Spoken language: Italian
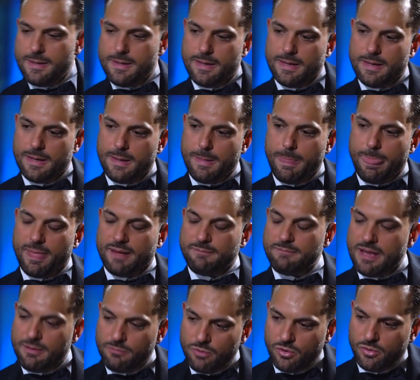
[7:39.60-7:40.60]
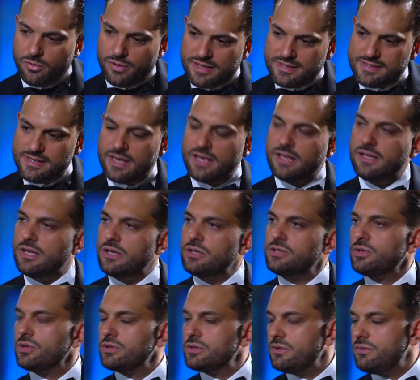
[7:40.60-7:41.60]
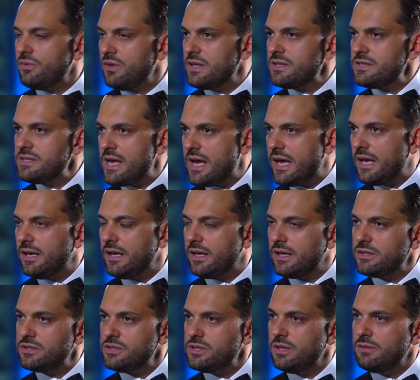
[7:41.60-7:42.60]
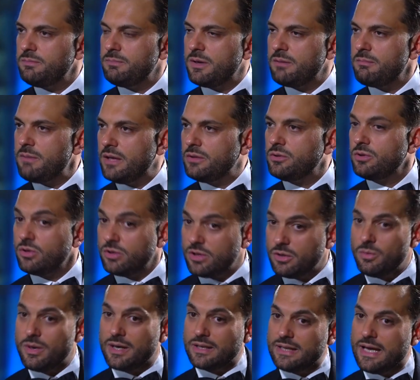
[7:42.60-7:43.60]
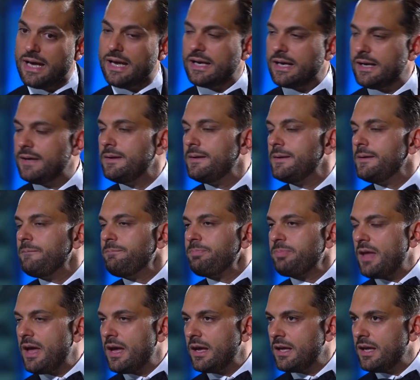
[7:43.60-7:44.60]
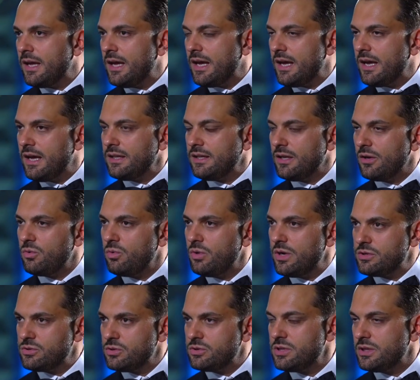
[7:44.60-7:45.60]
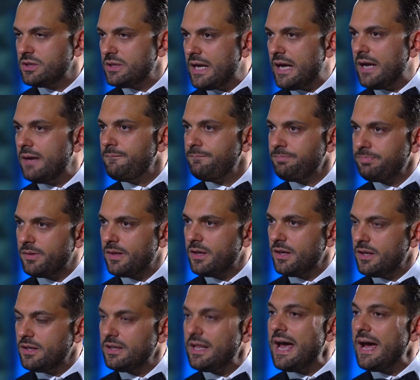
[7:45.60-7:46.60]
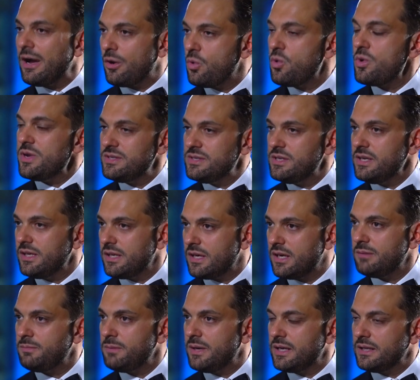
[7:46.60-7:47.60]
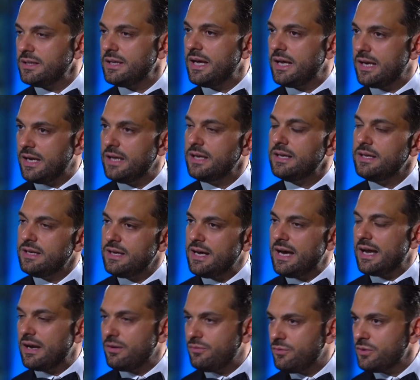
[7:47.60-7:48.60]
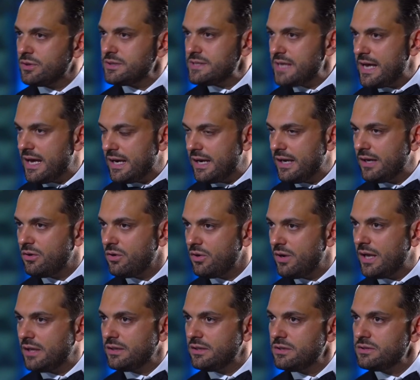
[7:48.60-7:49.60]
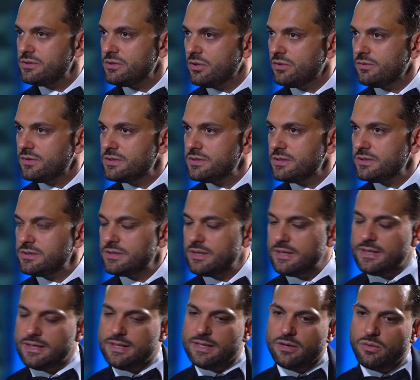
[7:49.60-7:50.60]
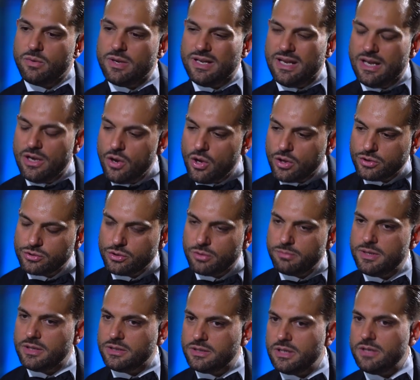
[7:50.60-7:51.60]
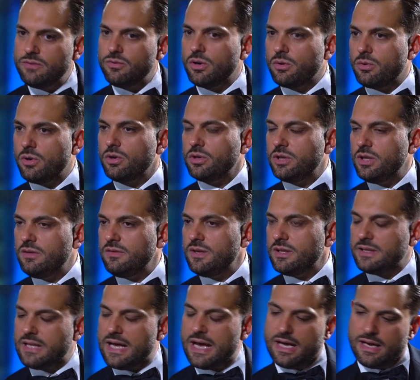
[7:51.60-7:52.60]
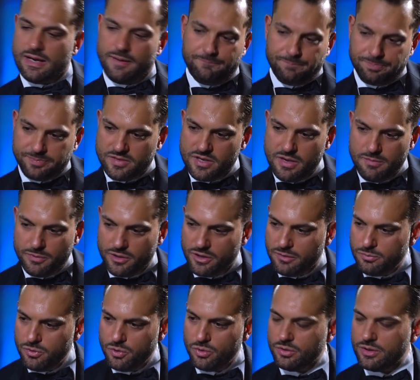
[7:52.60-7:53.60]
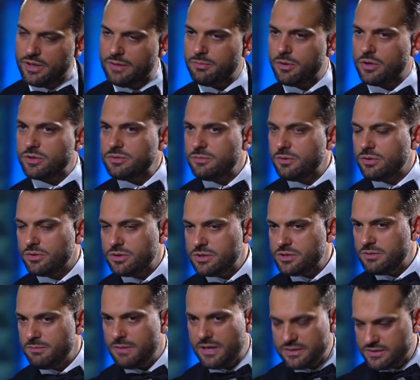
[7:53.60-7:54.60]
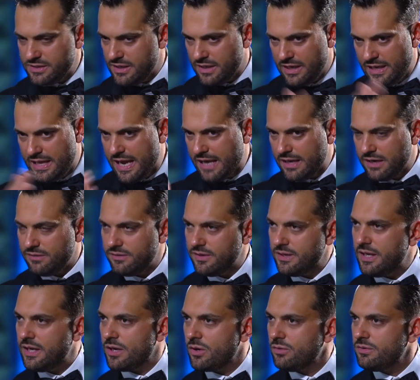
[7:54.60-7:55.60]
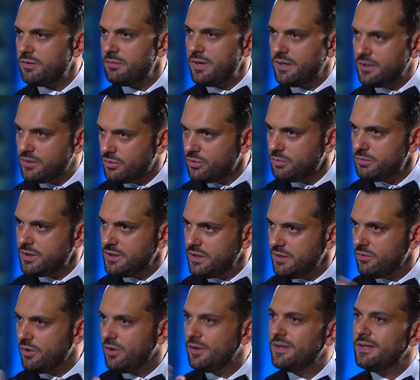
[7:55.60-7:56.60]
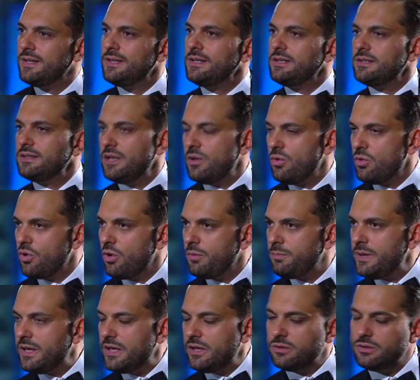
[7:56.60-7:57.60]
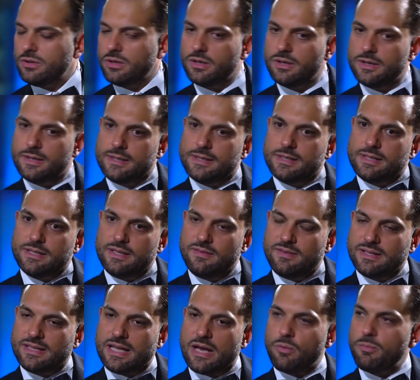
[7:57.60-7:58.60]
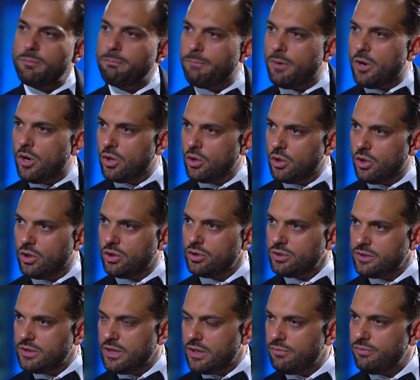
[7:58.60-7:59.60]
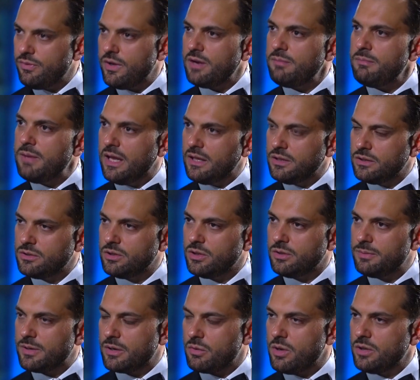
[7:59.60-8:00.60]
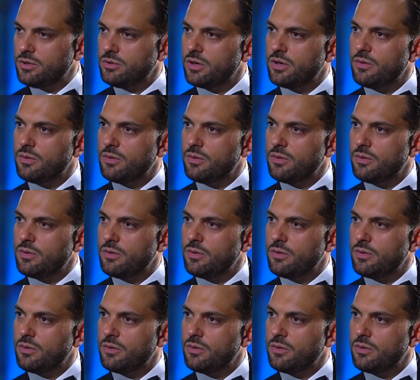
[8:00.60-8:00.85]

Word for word: Ehm, abbiamo una serie di risorse finanziarie che ci permettono di guardare anche ad alcune società eh, da acquisire per andare a rafforzare i connected services. Quindi il nostro obiettivo è quello di diventare sempre di più nei prossimi 12 mesi e negli anni a venire, ovviamente è un obiettivo di lungo periodo, diventare un polo di riferimento per quanto